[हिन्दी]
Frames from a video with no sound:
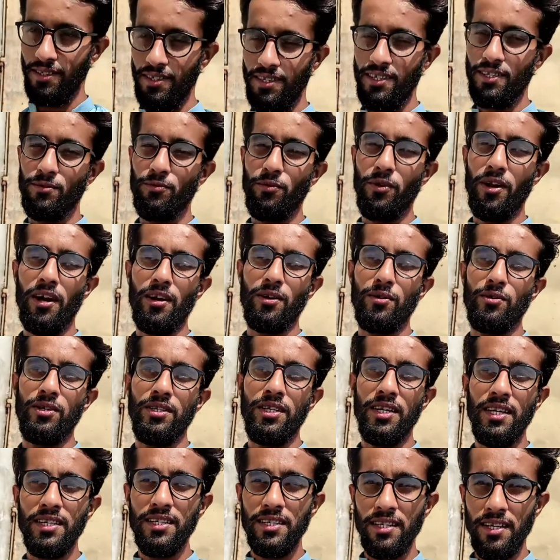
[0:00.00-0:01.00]
ब्लॉग को इधर ही
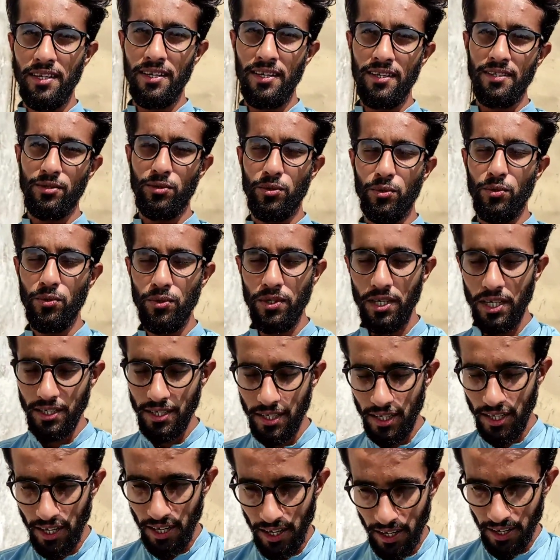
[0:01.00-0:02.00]
से शुरू करते
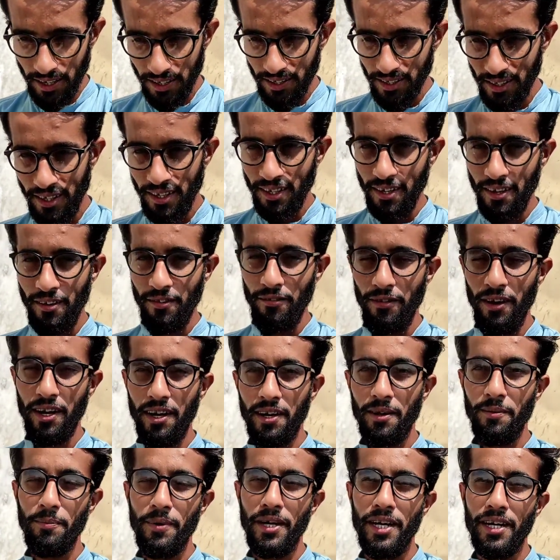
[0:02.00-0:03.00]
हैं वेलकम
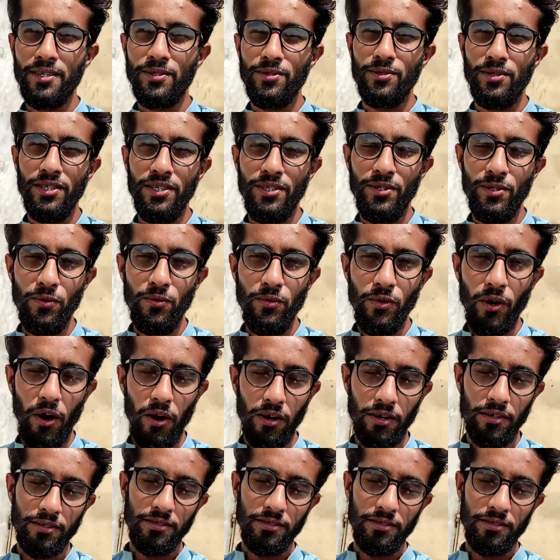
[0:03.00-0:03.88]
बैक टू द न्यू ब्लॉग